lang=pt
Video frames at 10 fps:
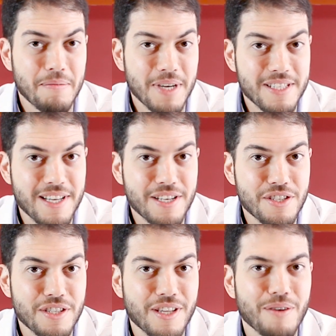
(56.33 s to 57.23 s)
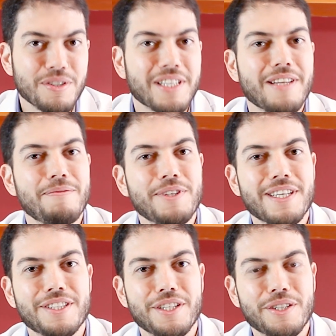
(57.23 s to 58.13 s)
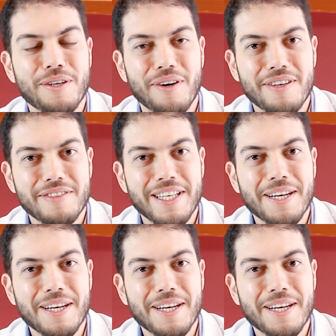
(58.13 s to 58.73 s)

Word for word: mas desde então já tem muita gente nova